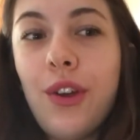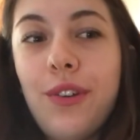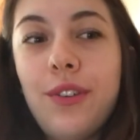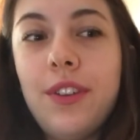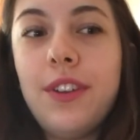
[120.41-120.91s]

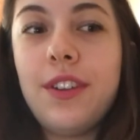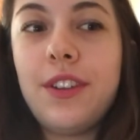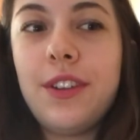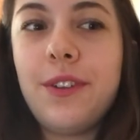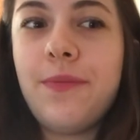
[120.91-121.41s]

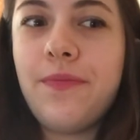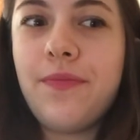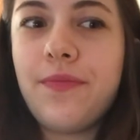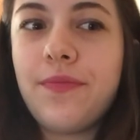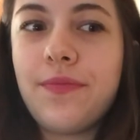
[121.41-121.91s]
und,
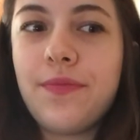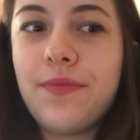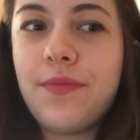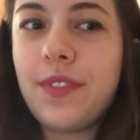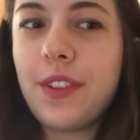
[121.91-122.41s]
ähm,
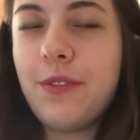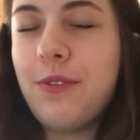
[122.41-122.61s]
und